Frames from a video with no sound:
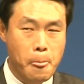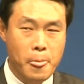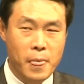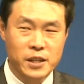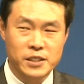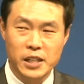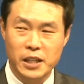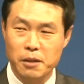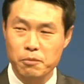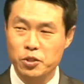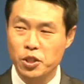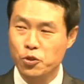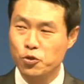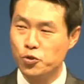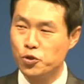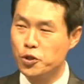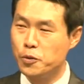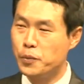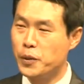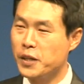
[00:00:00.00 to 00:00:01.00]
사람들의
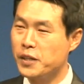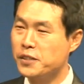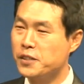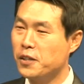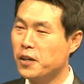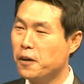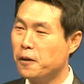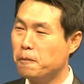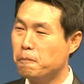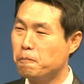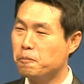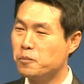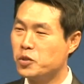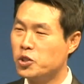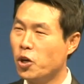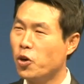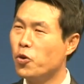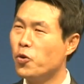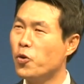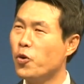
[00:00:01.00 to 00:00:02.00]
눈을 피해서
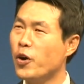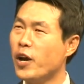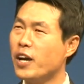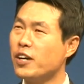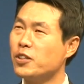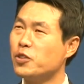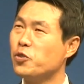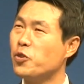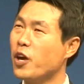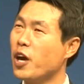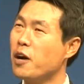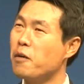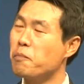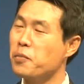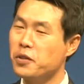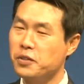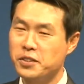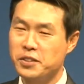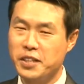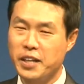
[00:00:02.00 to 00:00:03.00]
정오의 그
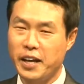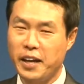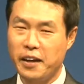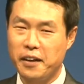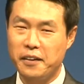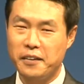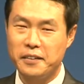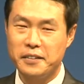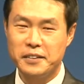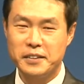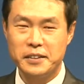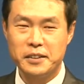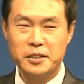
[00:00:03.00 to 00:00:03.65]
떼양볕에